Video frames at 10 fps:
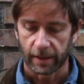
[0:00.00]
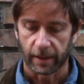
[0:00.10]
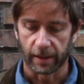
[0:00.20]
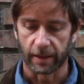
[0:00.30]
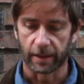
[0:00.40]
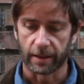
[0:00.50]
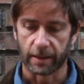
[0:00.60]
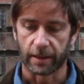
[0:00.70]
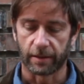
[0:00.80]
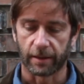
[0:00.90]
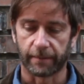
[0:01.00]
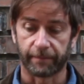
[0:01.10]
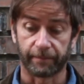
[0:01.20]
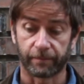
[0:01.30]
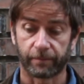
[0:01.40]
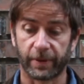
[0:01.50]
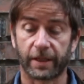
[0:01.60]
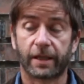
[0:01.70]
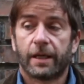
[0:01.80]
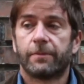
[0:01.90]
Uh,
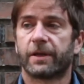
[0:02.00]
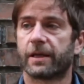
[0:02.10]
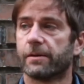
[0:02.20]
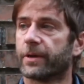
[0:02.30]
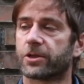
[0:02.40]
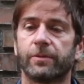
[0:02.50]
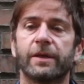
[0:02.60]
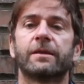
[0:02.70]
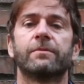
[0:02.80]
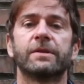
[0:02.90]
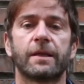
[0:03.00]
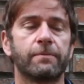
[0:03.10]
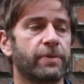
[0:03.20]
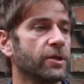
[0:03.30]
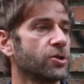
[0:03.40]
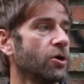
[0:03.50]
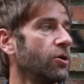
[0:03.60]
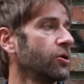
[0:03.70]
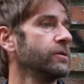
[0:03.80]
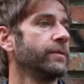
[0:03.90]
perché? Perché mi piace mettermi sempre in
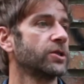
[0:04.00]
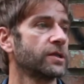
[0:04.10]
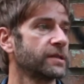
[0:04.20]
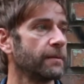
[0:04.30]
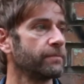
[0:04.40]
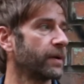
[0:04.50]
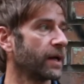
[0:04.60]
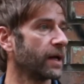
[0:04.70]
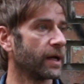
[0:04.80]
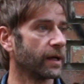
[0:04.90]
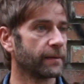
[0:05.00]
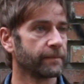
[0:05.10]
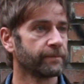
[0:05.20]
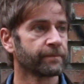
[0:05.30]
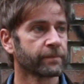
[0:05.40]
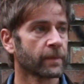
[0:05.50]
gioco, mi piace sempre